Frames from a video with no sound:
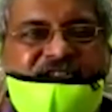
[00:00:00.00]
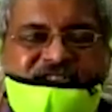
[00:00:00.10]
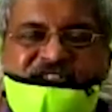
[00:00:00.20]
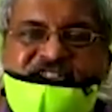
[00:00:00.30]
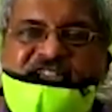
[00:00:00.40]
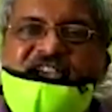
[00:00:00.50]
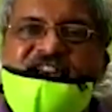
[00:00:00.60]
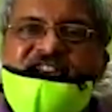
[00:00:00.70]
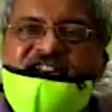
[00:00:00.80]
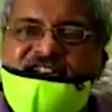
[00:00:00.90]
যে
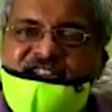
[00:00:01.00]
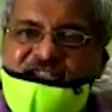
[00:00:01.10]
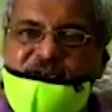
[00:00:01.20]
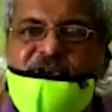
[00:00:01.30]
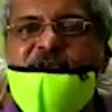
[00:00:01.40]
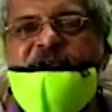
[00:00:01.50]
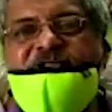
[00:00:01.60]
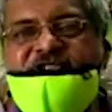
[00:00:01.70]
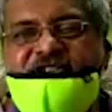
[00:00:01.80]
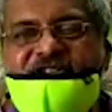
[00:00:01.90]
জায়গাটা নিয়ে উনি
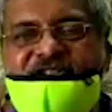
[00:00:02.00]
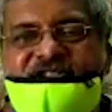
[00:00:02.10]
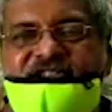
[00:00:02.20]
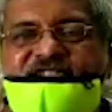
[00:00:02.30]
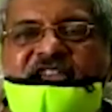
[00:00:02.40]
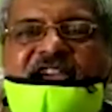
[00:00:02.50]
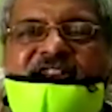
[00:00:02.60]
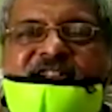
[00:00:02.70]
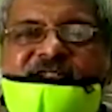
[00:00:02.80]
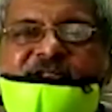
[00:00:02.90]
বলছেন সেই
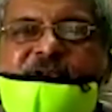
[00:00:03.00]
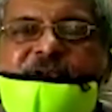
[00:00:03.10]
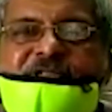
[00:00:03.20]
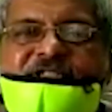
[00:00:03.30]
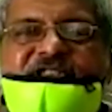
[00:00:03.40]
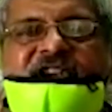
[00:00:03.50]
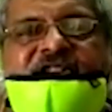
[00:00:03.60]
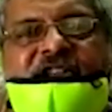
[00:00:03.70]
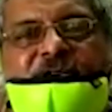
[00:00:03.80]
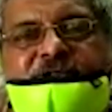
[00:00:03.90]
জায়গাটা যে হলদিয়া
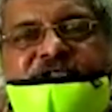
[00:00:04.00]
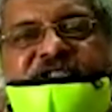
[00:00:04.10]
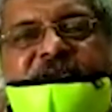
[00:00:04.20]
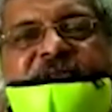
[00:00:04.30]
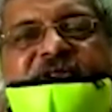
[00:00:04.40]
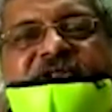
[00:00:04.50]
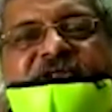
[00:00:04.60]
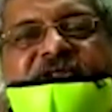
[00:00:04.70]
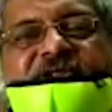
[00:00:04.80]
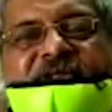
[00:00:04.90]
টাউনশিপ
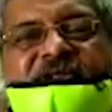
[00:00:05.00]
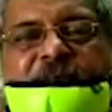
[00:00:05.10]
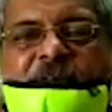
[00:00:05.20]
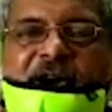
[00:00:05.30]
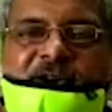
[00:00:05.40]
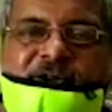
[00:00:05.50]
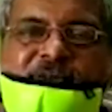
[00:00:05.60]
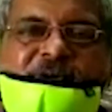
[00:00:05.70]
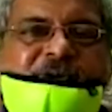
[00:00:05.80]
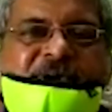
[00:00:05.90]

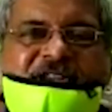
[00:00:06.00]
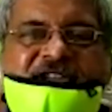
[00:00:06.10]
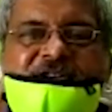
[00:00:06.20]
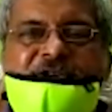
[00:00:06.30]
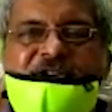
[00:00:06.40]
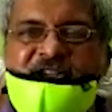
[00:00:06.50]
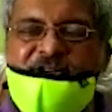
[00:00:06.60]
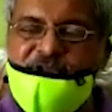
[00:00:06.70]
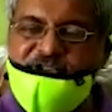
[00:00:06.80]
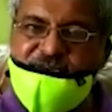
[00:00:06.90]
মাখনবাবুর বাজানো
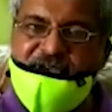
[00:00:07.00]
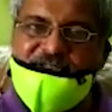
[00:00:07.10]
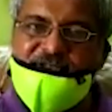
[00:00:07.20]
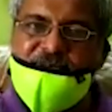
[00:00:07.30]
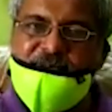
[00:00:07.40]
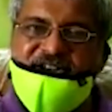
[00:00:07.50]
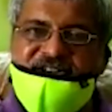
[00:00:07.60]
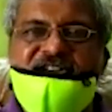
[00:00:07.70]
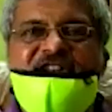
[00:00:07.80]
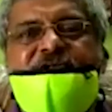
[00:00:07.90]
টাউনশিপ একদম
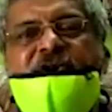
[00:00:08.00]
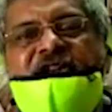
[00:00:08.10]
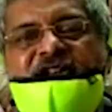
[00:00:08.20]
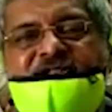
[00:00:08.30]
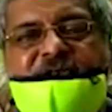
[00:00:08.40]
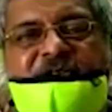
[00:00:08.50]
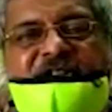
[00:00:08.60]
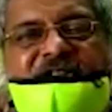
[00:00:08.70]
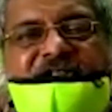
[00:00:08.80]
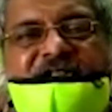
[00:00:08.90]
মেনটেনেন্স ওয়ার্কার
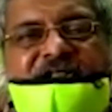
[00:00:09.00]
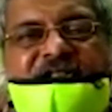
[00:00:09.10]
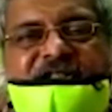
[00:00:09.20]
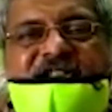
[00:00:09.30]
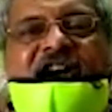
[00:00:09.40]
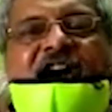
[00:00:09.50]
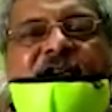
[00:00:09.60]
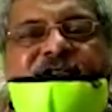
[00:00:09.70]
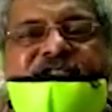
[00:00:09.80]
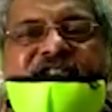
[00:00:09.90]
ইউনিয়ন যেটা
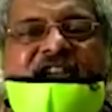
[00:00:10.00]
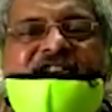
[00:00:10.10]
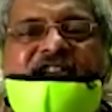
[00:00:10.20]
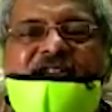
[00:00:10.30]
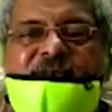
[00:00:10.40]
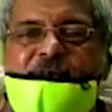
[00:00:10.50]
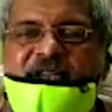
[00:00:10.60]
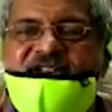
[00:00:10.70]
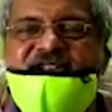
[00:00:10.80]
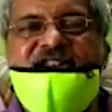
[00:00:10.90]
আইওসির একটা
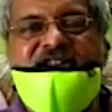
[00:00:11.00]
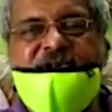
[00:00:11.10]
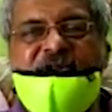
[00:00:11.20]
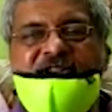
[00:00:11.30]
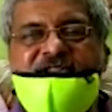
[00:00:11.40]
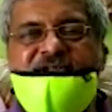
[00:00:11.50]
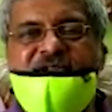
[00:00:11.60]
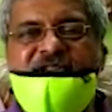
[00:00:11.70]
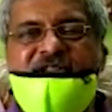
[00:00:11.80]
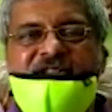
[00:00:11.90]
মেনটেনেন্স ওয়ার্কার্স
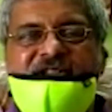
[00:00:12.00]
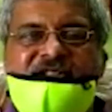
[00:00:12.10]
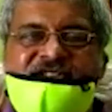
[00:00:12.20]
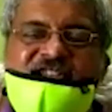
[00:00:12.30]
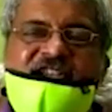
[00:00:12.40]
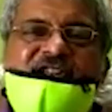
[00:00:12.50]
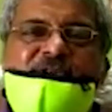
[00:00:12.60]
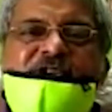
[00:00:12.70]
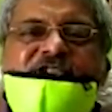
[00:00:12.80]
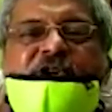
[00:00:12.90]
সেখানে
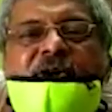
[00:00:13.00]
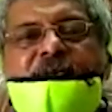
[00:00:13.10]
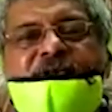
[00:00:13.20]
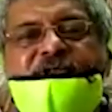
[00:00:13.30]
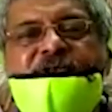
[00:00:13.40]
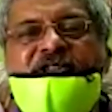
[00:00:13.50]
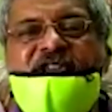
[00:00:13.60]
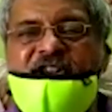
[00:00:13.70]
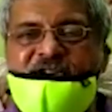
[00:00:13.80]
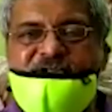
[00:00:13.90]
উনি সভাপতি দু
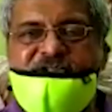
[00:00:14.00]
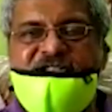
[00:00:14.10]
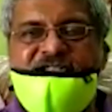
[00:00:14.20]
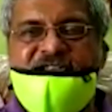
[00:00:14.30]
হাজার সাল